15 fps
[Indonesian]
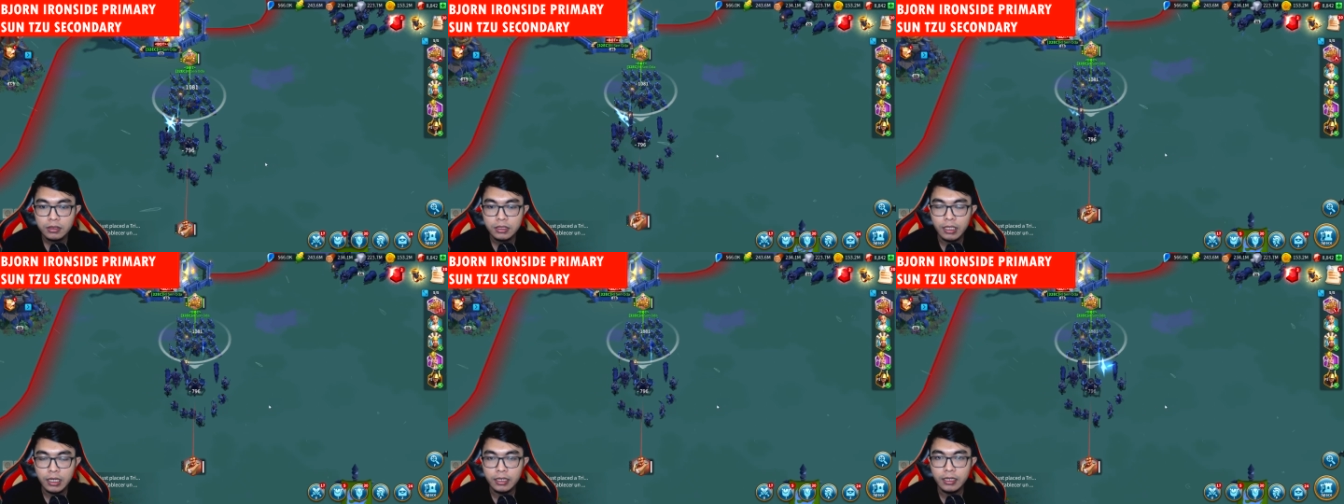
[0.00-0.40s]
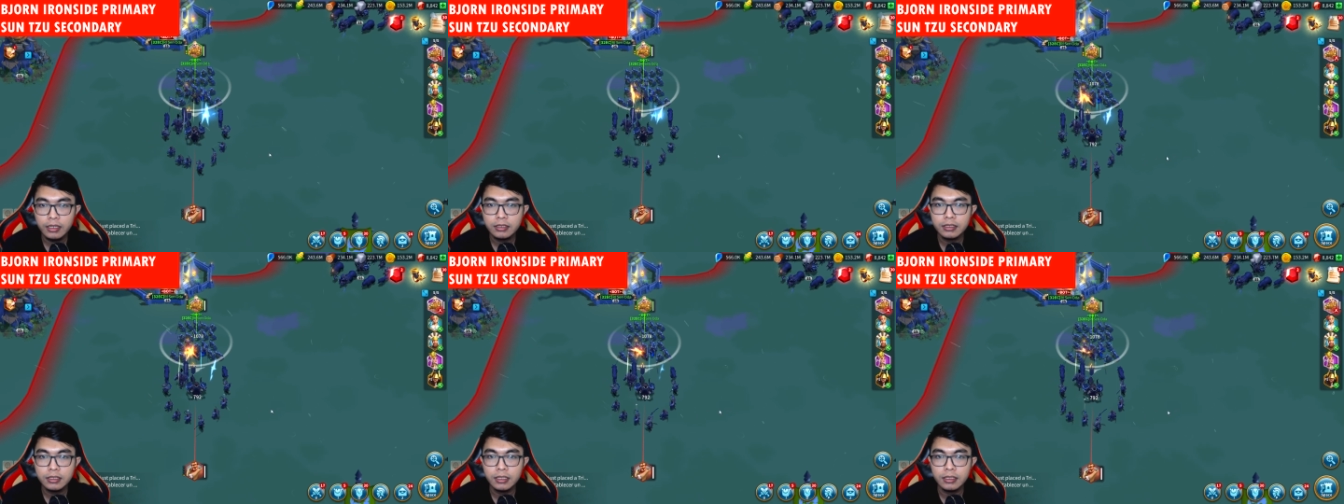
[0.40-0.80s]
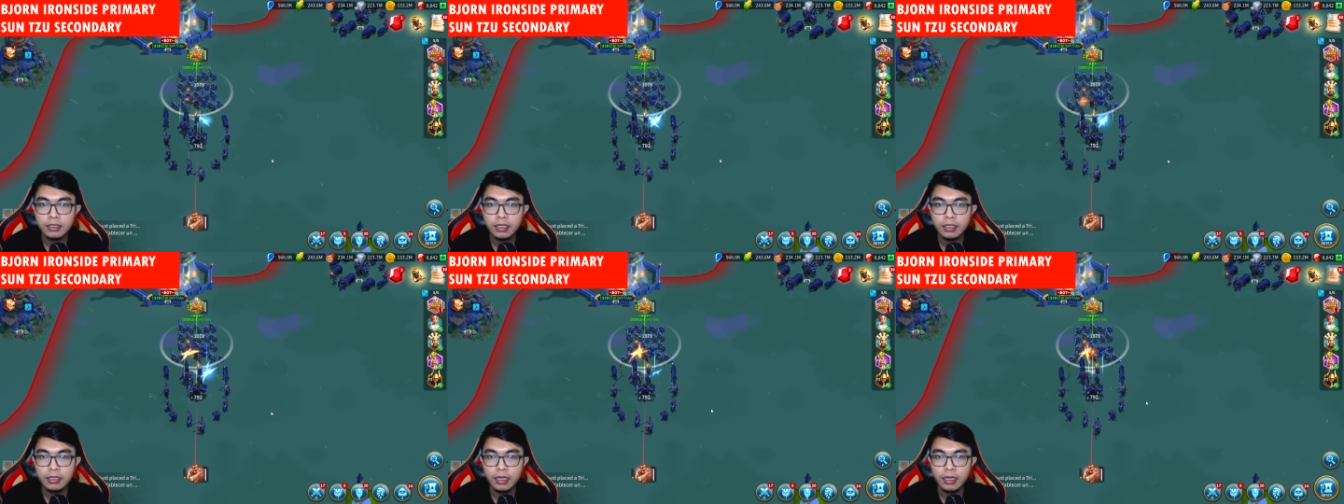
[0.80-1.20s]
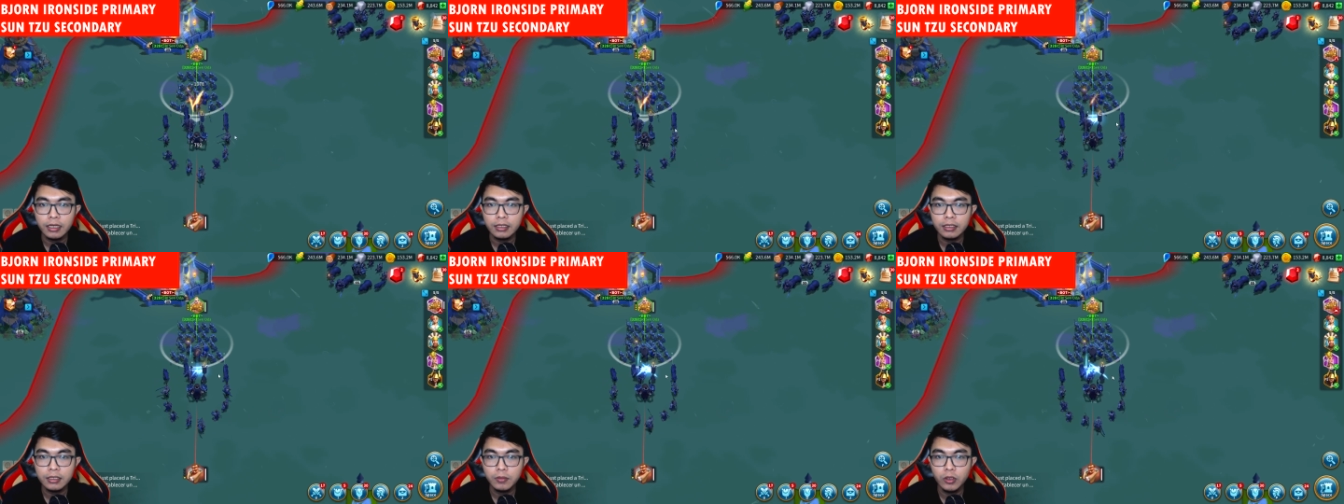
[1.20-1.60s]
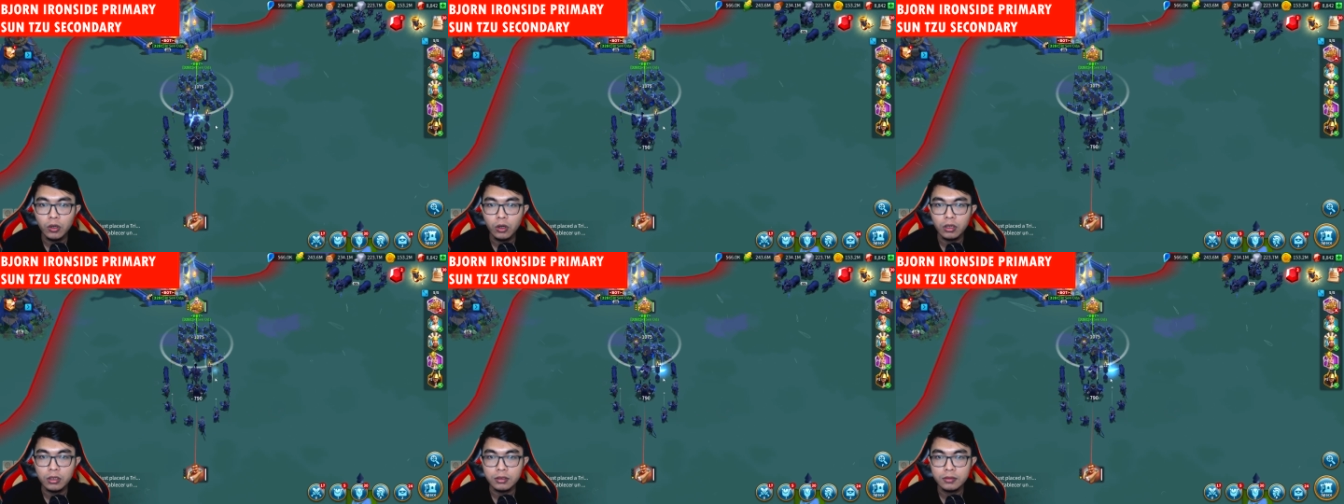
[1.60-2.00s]
Serangan skillnya dari
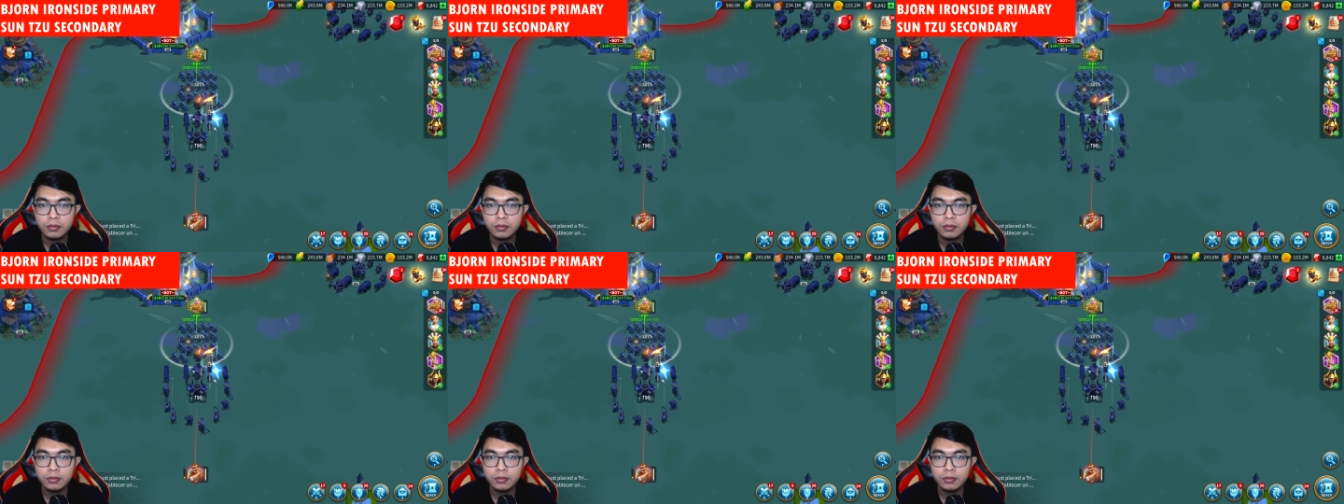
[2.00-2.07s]
Bjorn.